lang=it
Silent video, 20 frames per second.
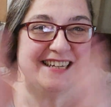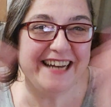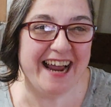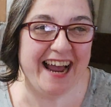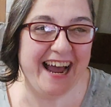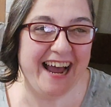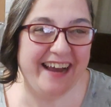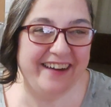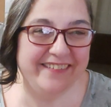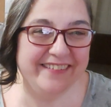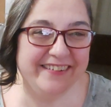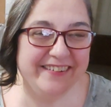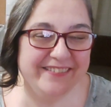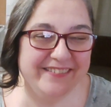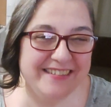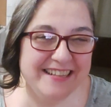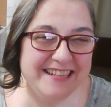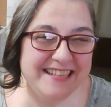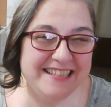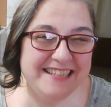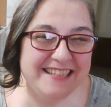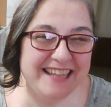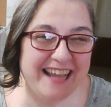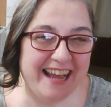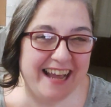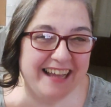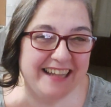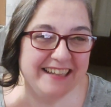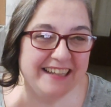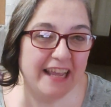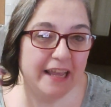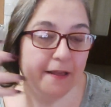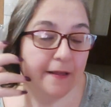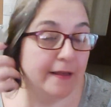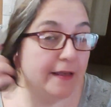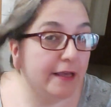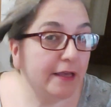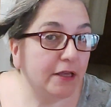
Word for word: Ciao, come state?